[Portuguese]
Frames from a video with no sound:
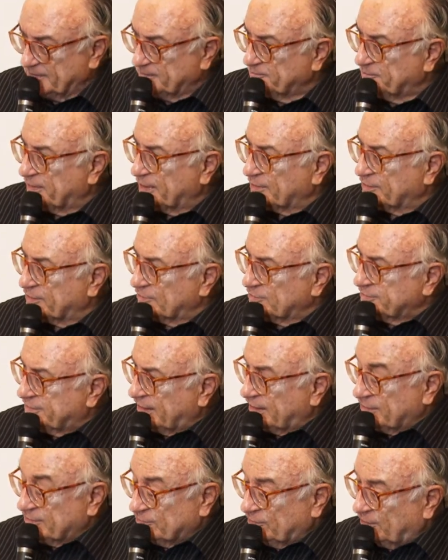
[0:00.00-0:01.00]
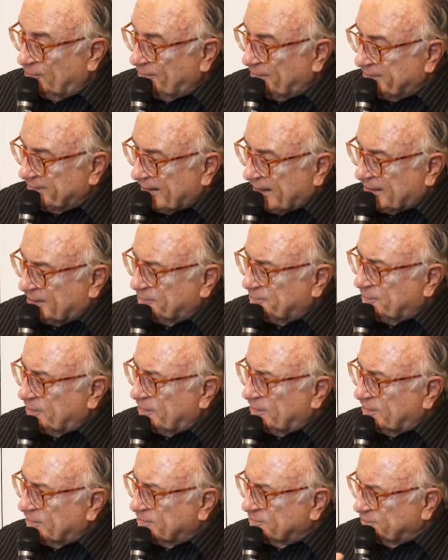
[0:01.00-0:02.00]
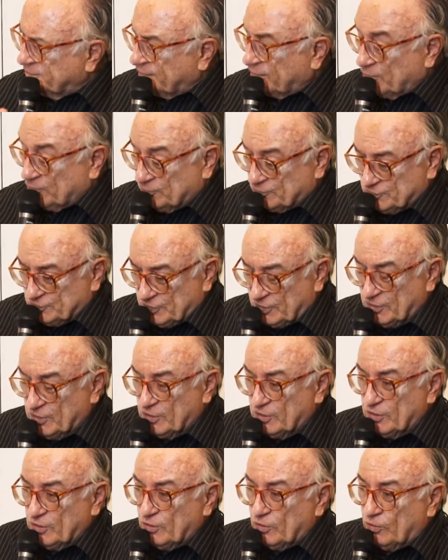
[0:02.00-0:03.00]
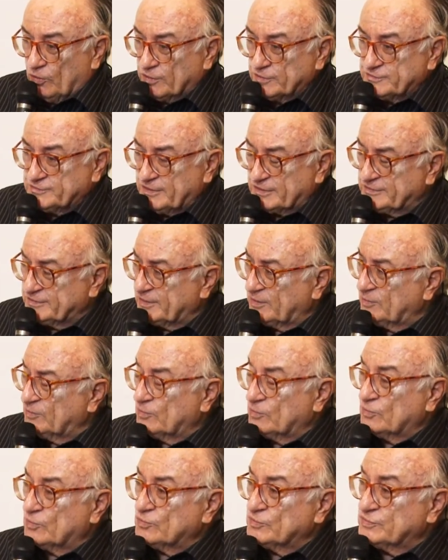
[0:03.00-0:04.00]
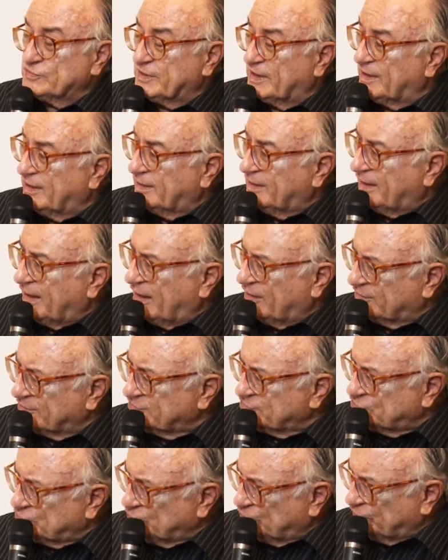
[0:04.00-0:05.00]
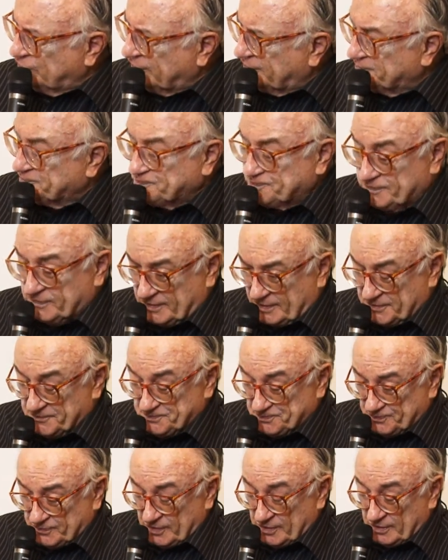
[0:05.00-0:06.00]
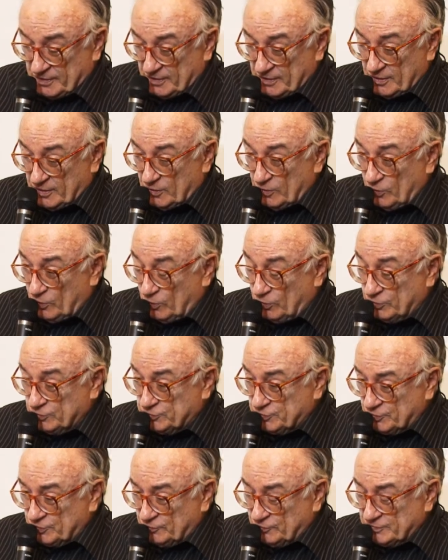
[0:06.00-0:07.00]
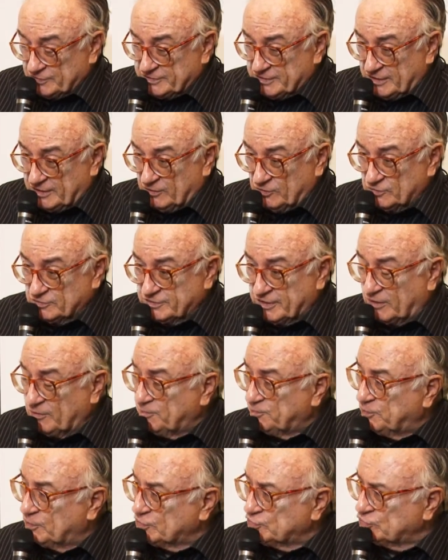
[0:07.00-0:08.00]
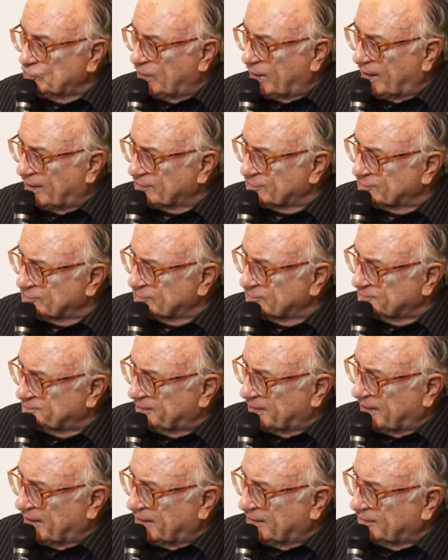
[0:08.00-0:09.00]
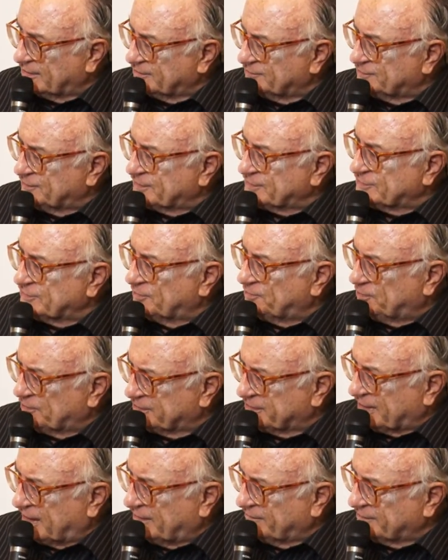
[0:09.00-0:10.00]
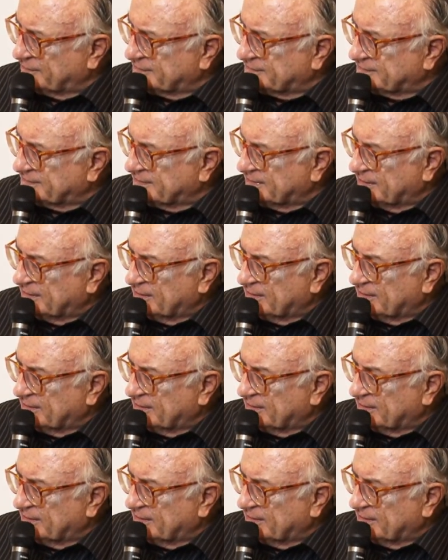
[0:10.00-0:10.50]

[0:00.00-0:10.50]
Pena que não tem norma técnica para reuso. Outra situação, usar água de chuva. Outro, você usar um poço raso para fins não potáveis.